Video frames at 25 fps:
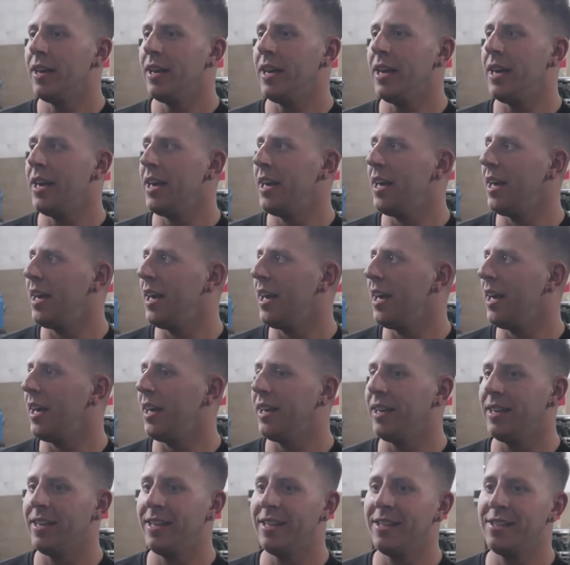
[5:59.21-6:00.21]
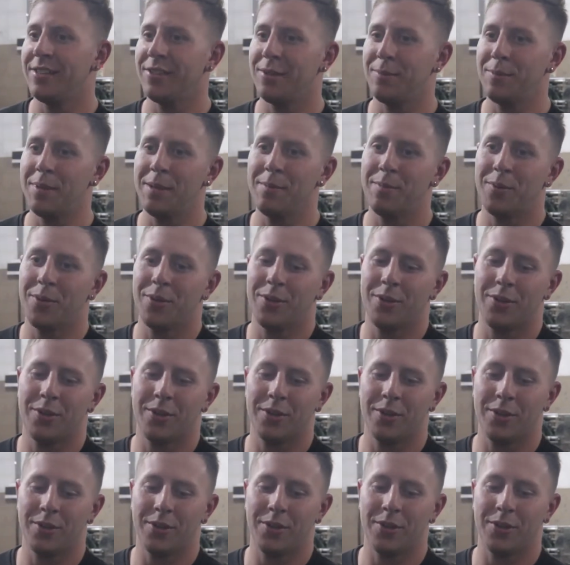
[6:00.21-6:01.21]
Eh, y en ese
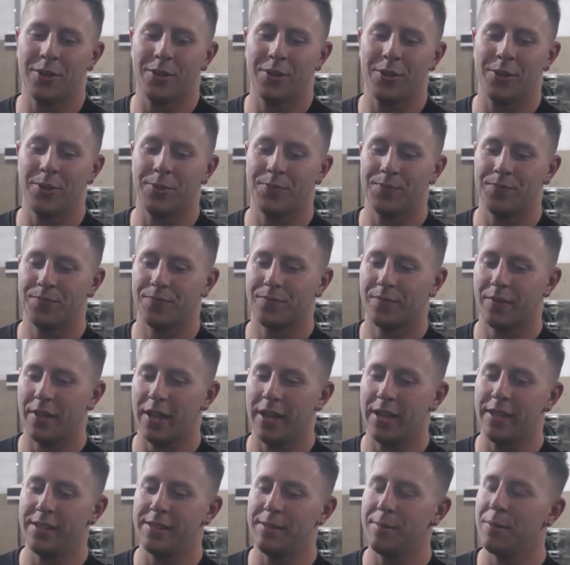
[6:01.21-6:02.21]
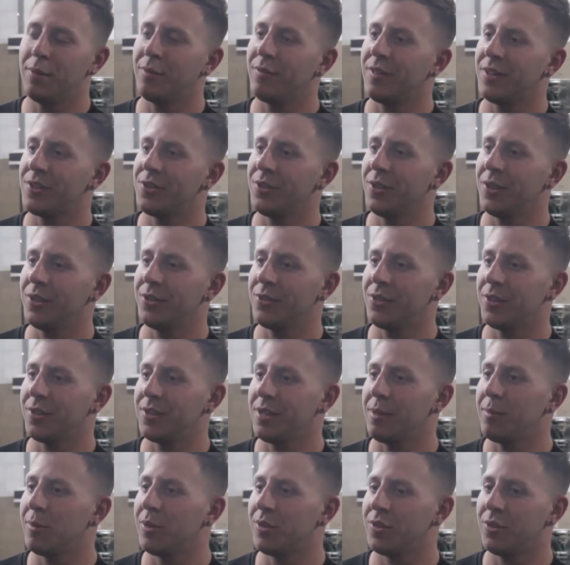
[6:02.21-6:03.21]
mismo en ese mismo fazón que nosotros
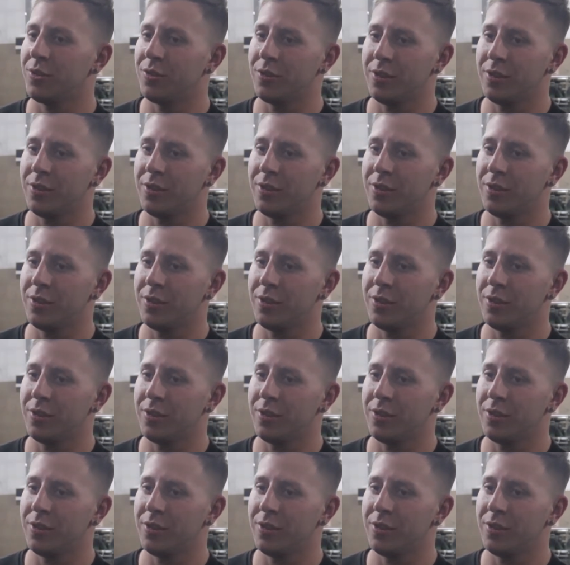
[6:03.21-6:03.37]
hacemos, nosotros